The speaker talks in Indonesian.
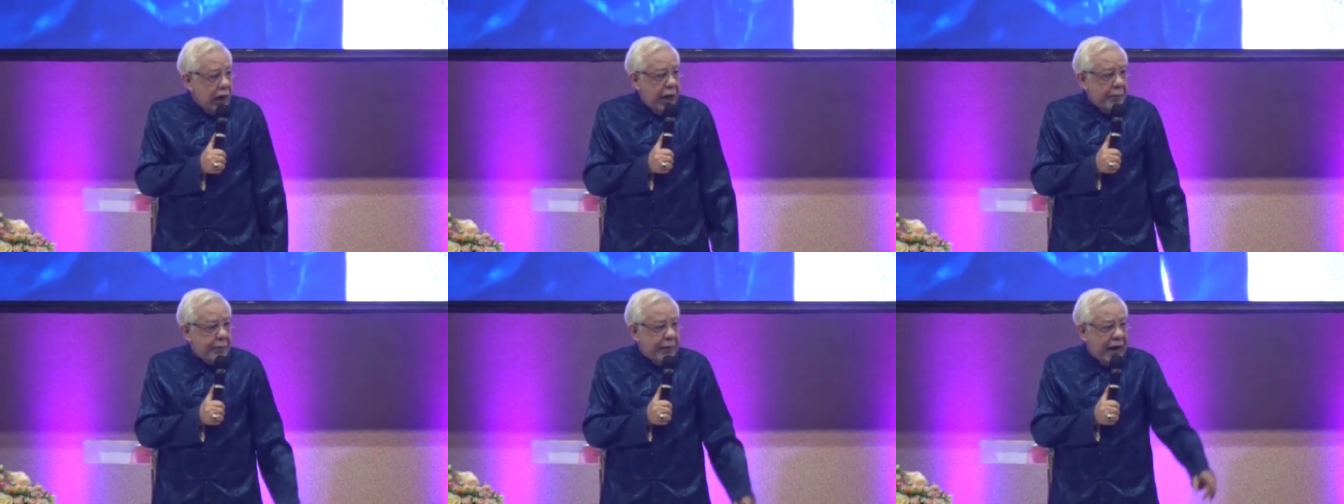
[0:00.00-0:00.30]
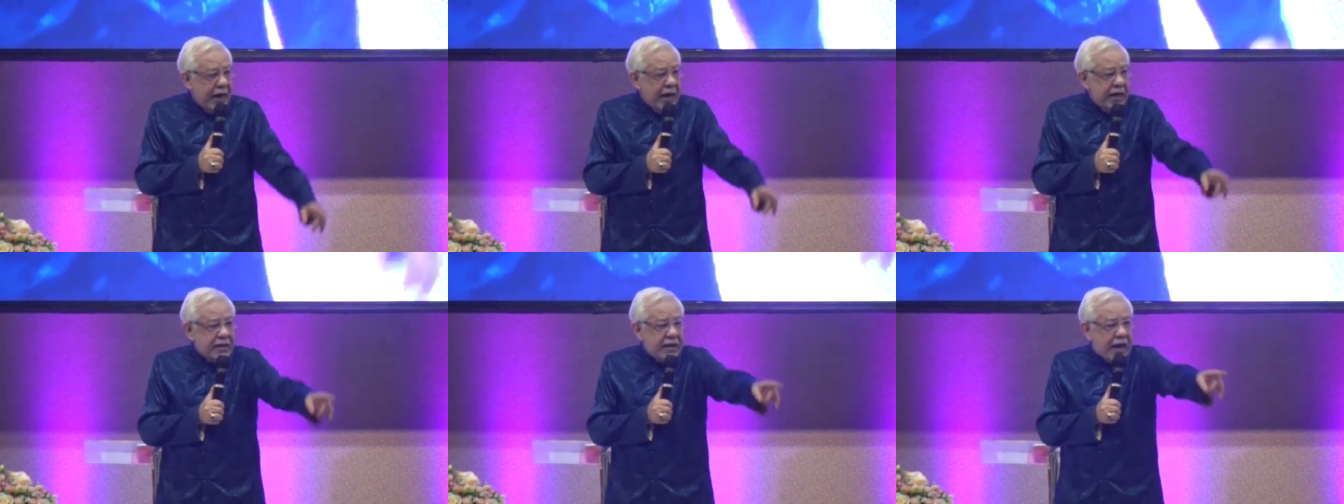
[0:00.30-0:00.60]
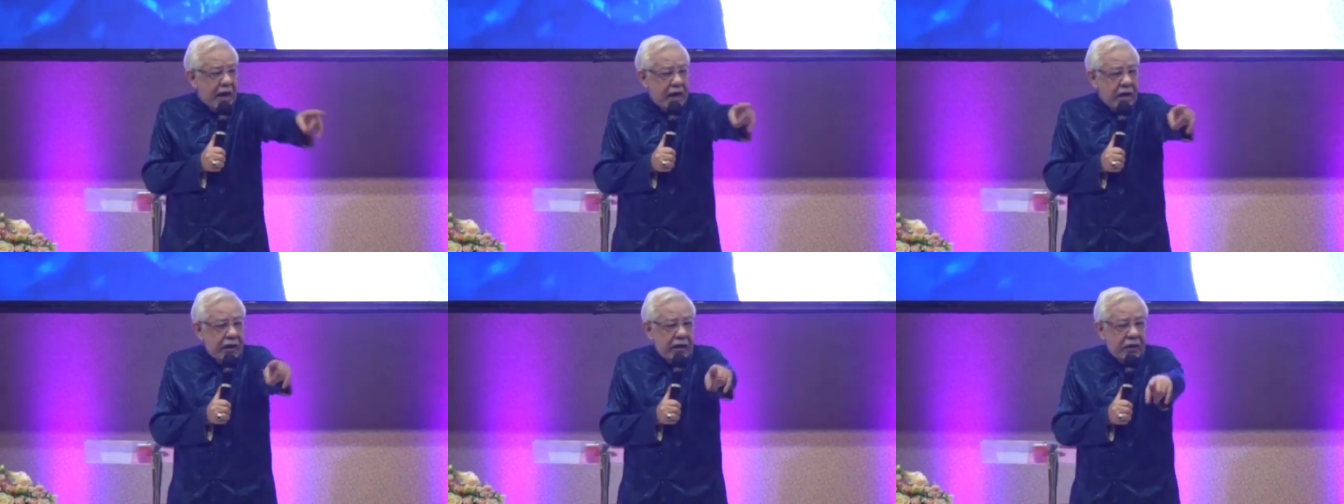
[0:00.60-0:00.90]
Apalagi
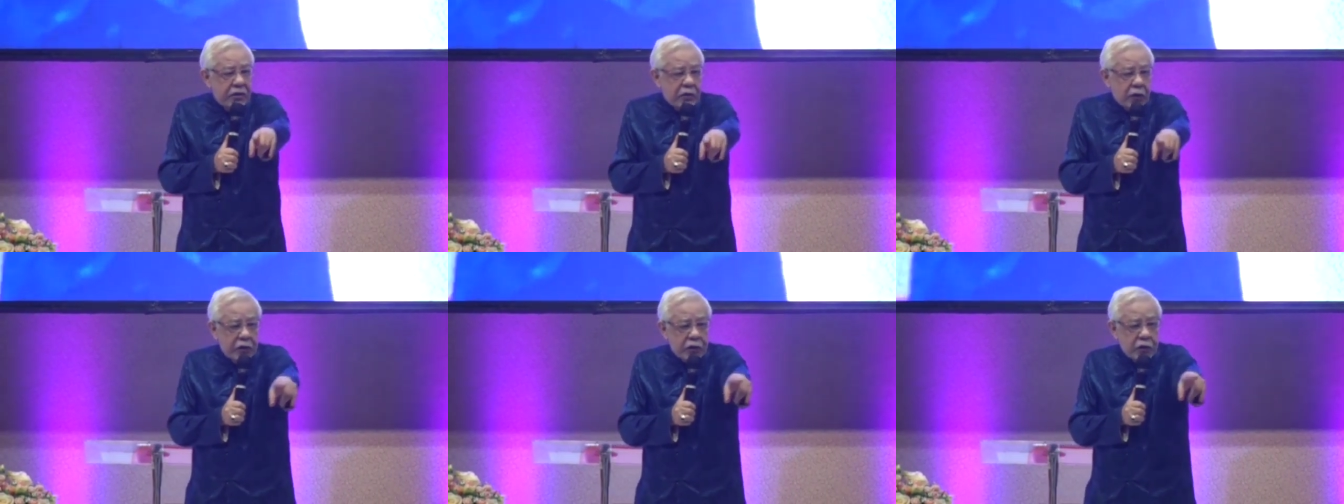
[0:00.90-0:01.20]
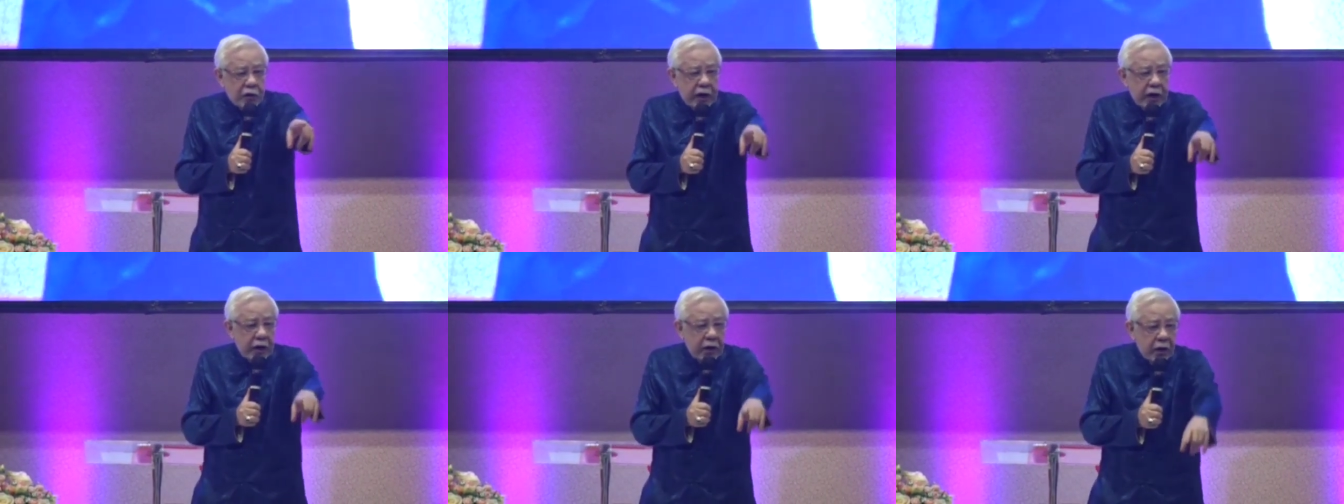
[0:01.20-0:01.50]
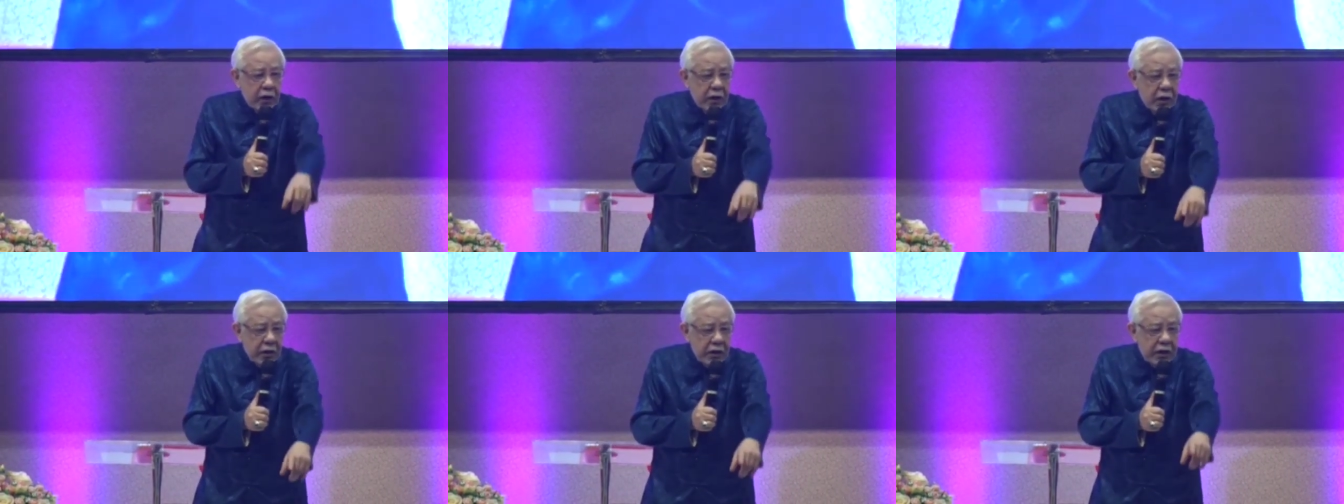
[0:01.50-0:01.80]
sekarang nih sore-sore
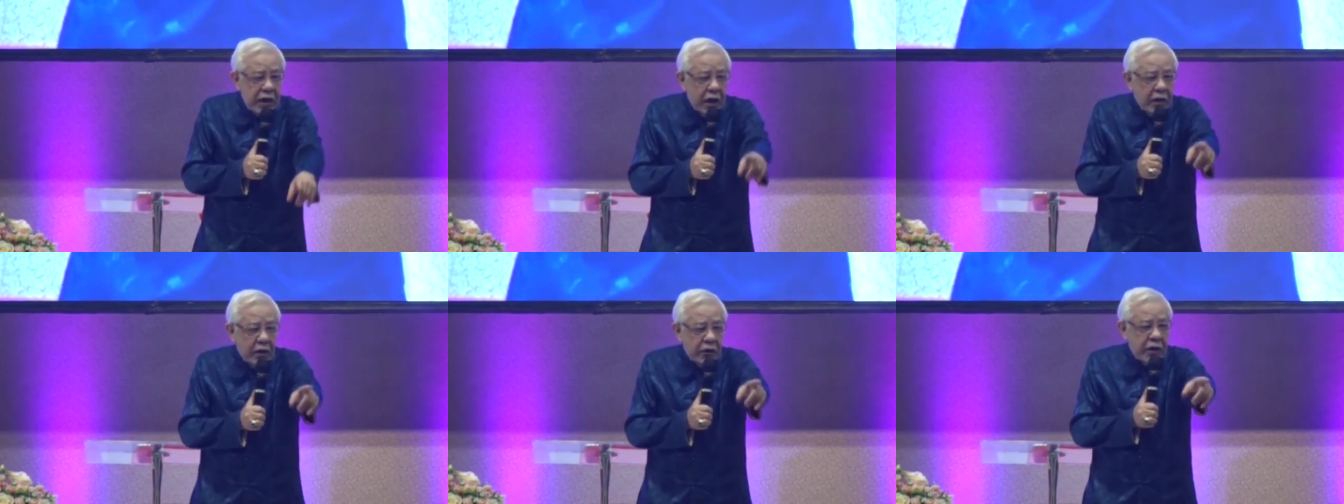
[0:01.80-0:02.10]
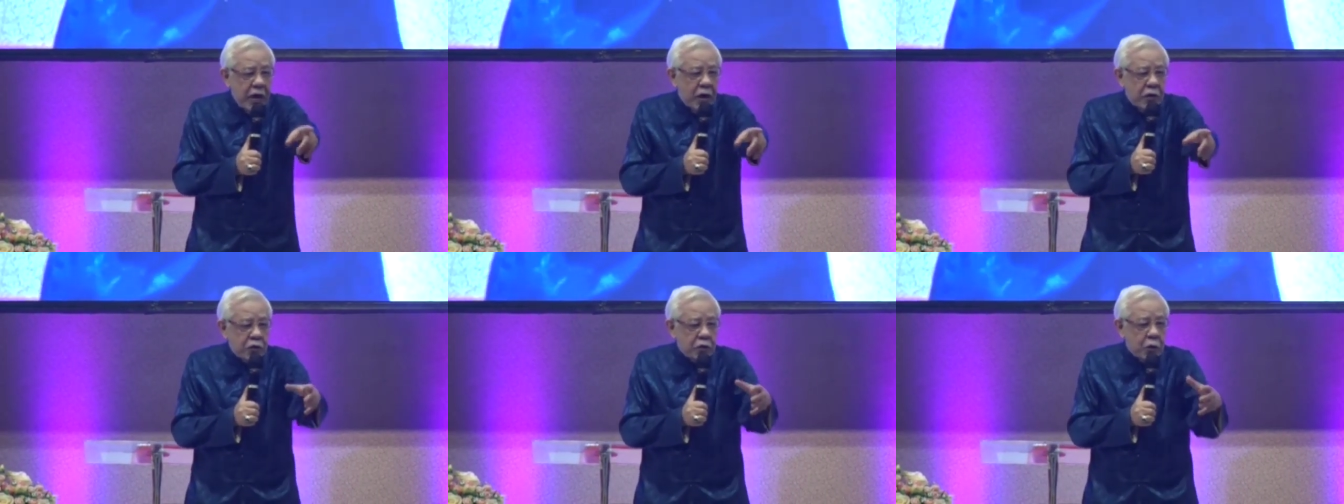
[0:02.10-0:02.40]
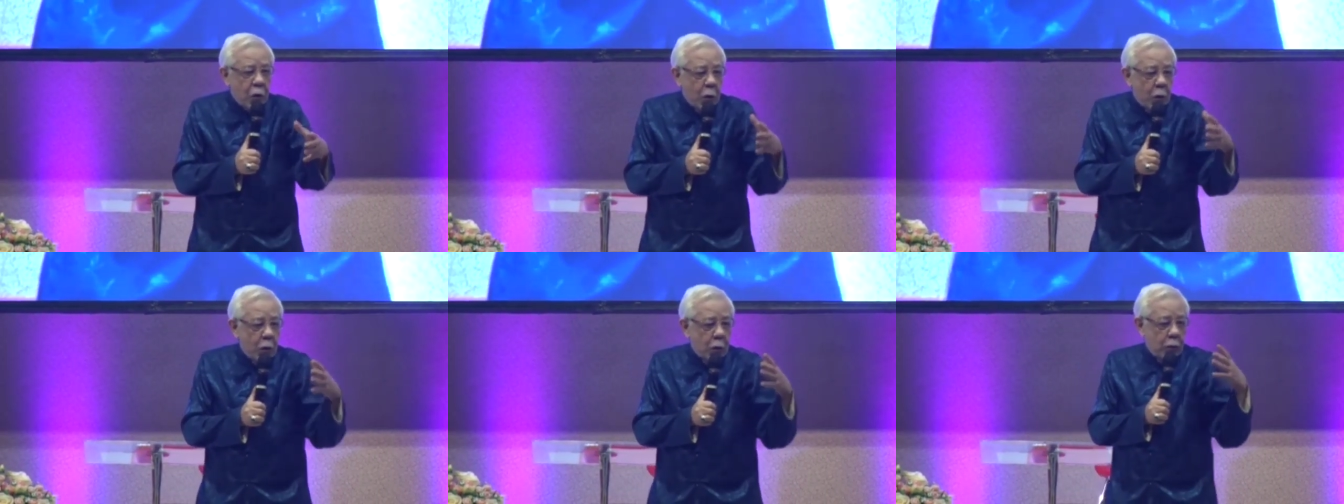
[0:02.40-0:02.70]
yang yang
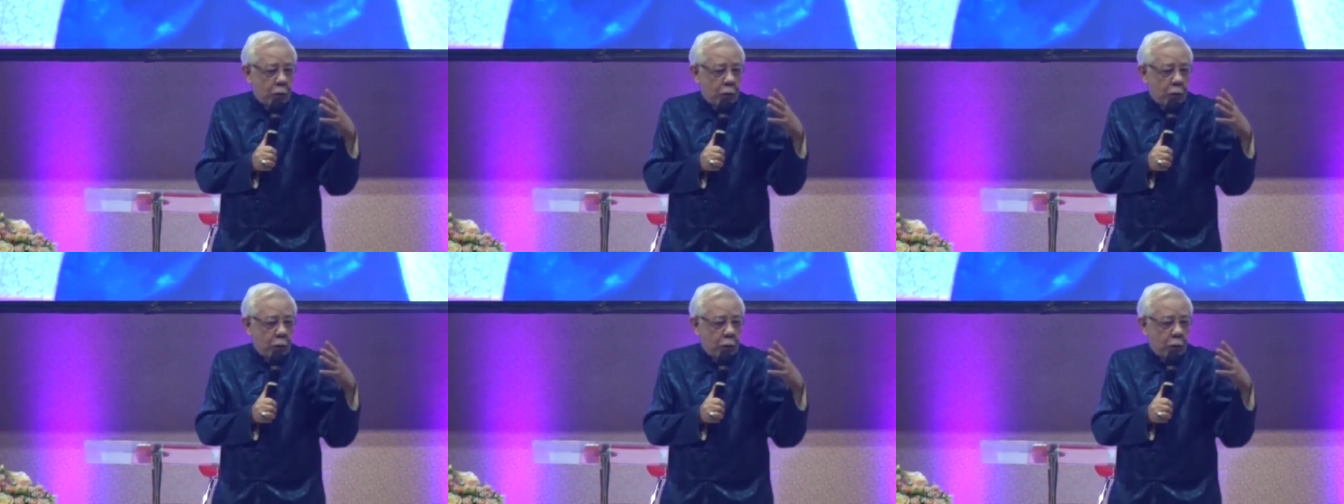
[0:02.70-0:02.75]
sok,